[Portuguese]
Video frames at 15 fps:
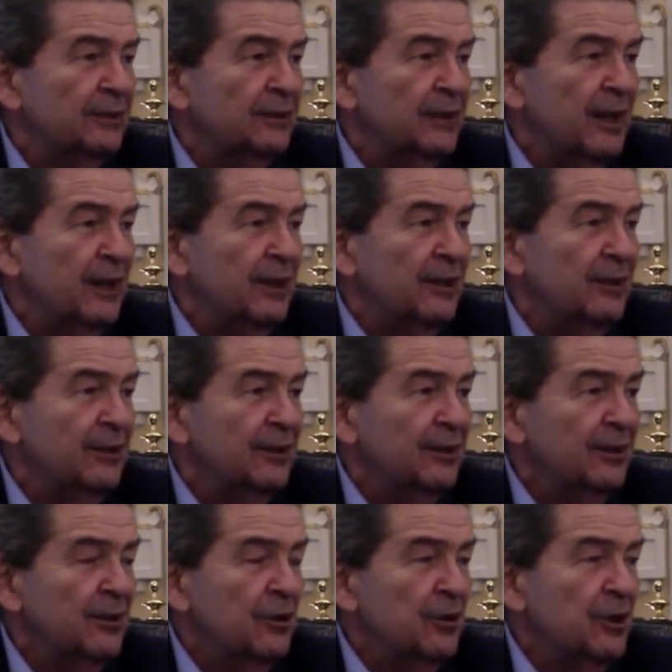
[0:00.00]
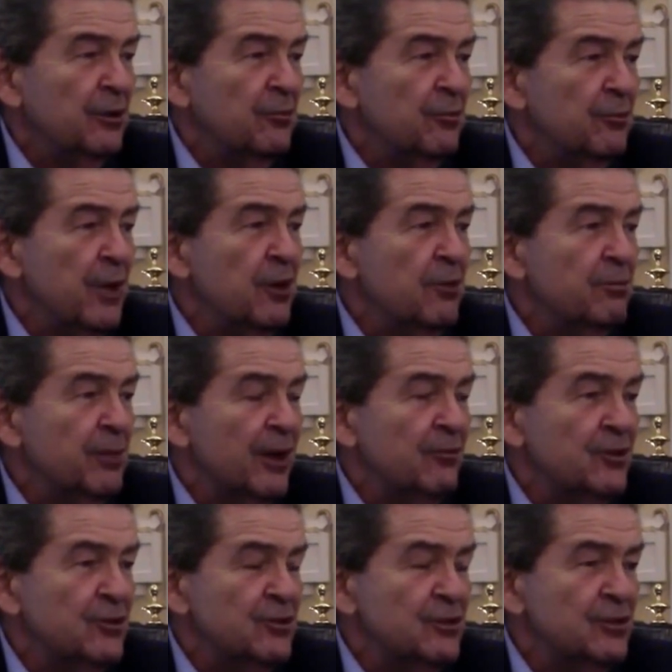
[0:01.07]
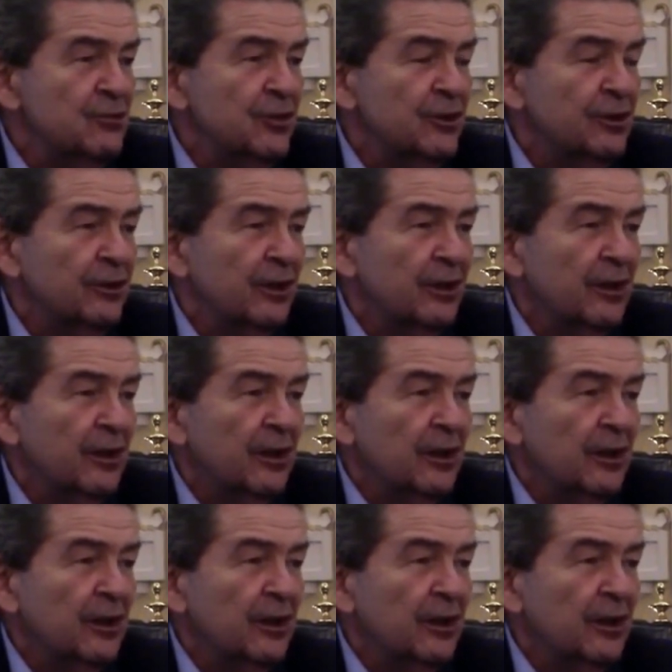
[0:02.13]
sem, meio imprevisíveis. Né?